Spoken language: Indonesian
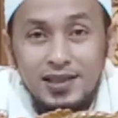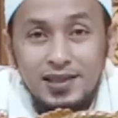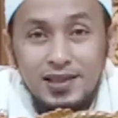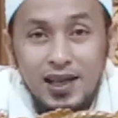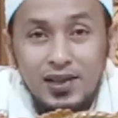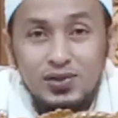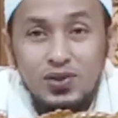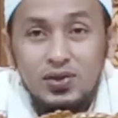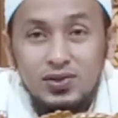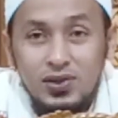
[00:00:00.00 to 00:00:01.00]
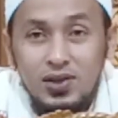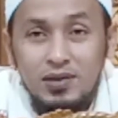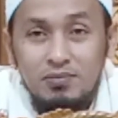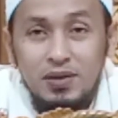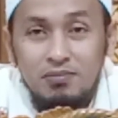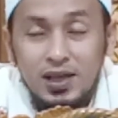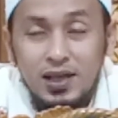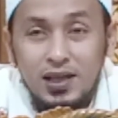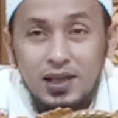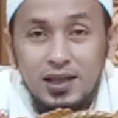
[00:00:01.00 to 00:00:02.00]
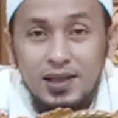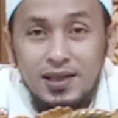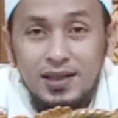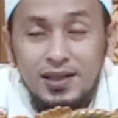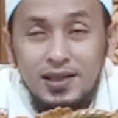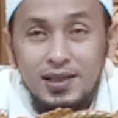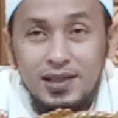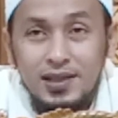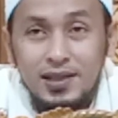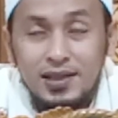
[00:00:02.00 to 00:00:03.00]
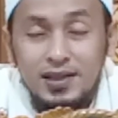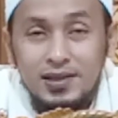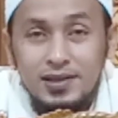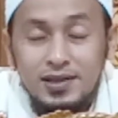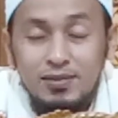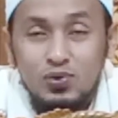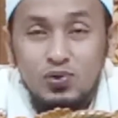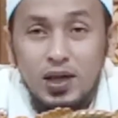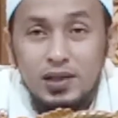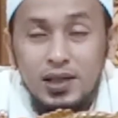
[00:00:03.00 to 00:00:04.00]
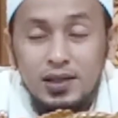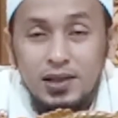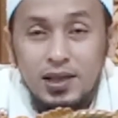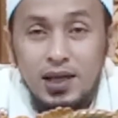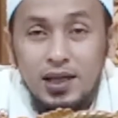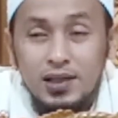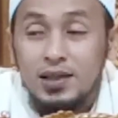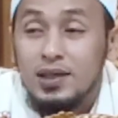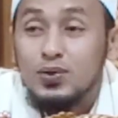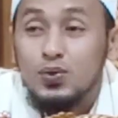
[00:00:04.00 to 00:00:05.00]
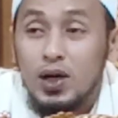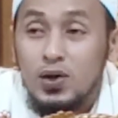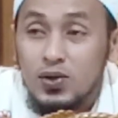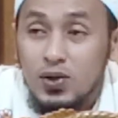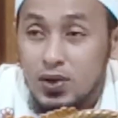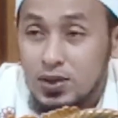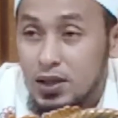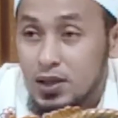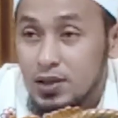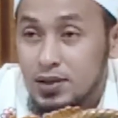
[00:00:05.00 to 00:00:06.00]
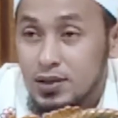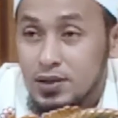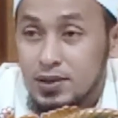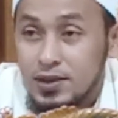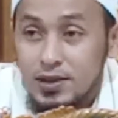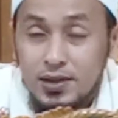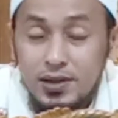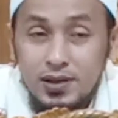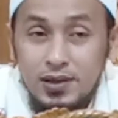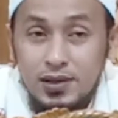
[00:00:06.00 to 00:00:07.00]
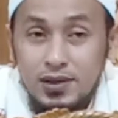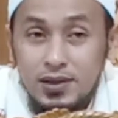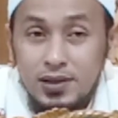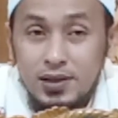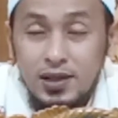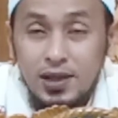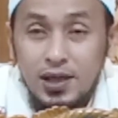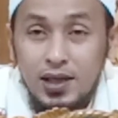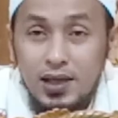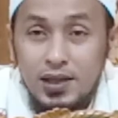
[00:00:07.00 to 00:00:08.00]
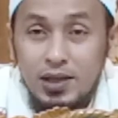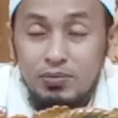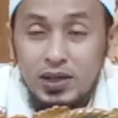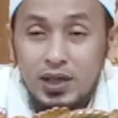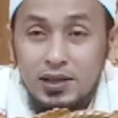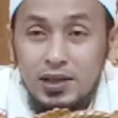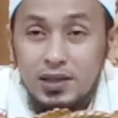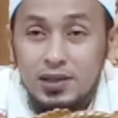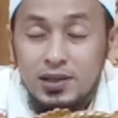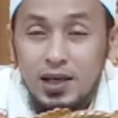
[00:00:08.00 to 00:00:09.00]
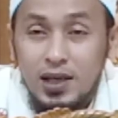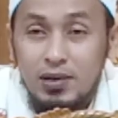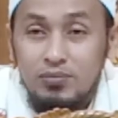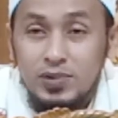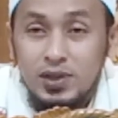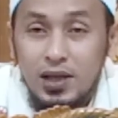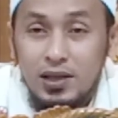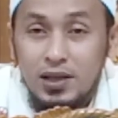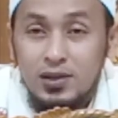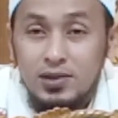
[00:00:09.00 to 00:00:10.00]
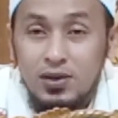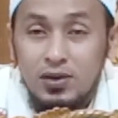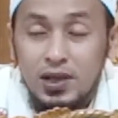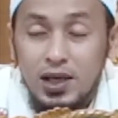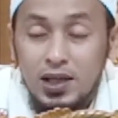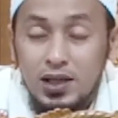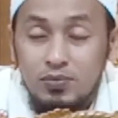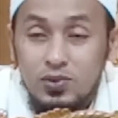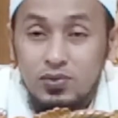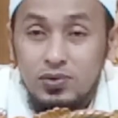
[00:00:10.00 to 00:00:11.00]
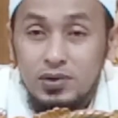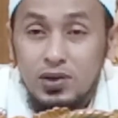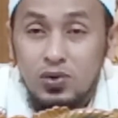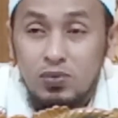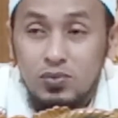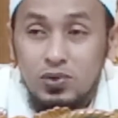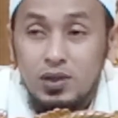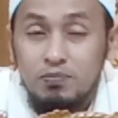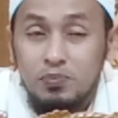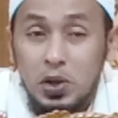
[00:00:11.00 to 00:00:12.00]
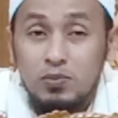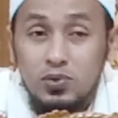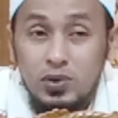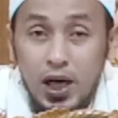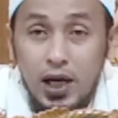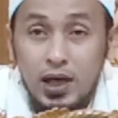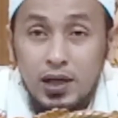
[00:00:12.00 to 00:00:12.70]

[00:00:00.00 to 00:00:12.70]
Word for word: Nah, jodoh memang semuanya telah ditentukan oleh Allah. Ketika kita berada di dalam janin seorang ibu di umur 4 bulan,